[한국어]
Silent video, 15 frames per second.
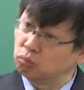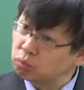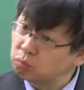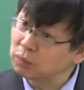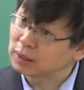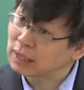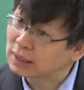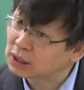
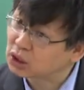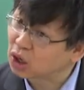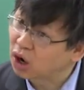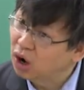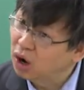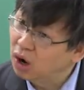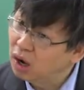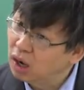뭔지
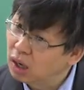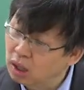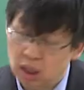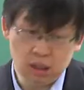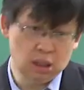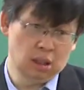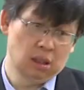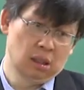아시죠?
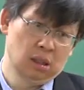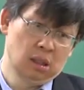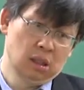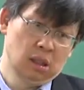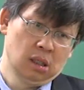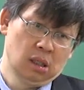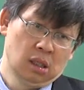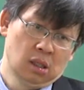예.
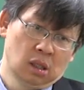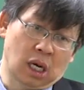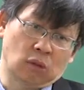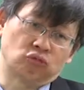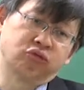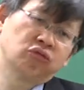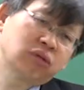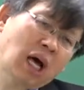
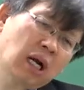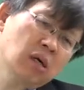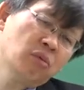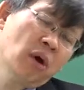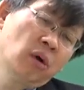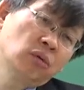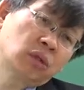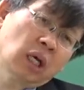그러니까 구구단을
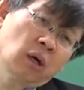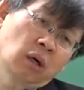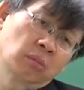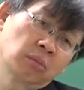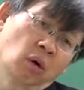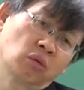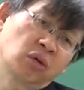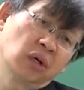외울 때
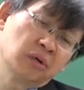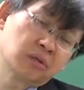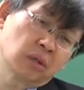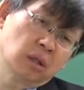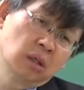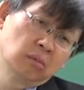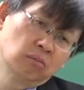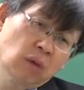여러분들 어떻게 외우세요?